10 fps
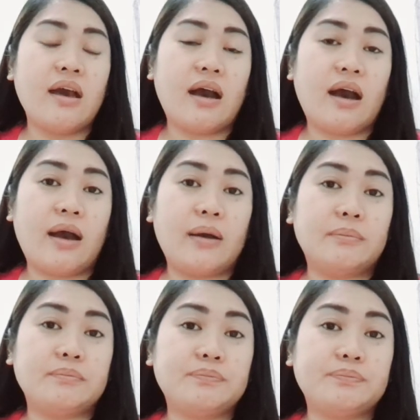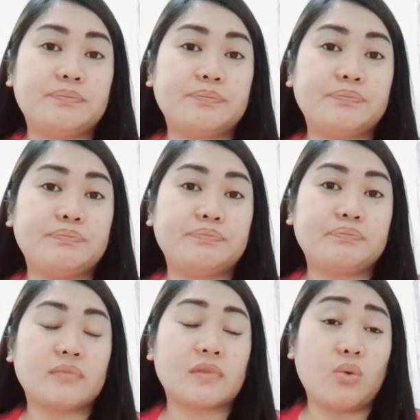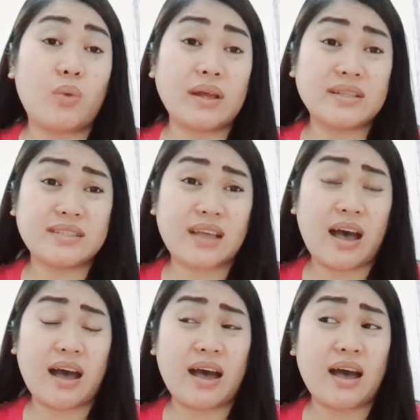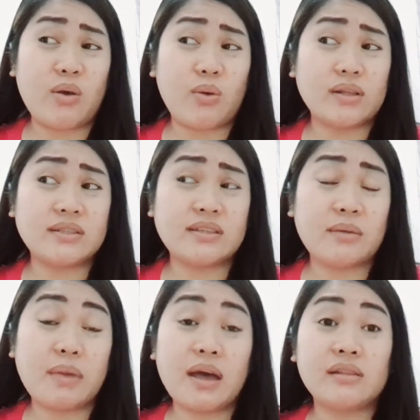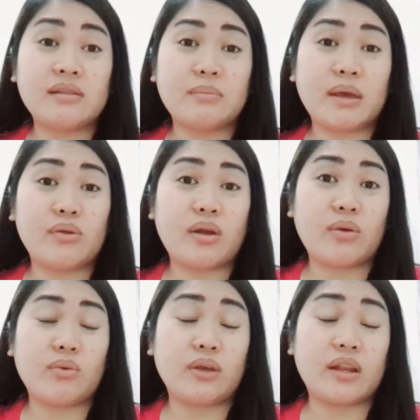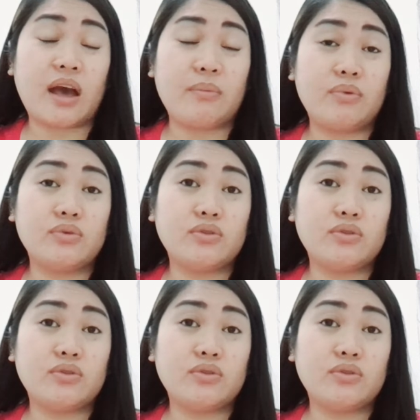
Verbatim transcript: um, once, uh, once a month meron akong ina-upload.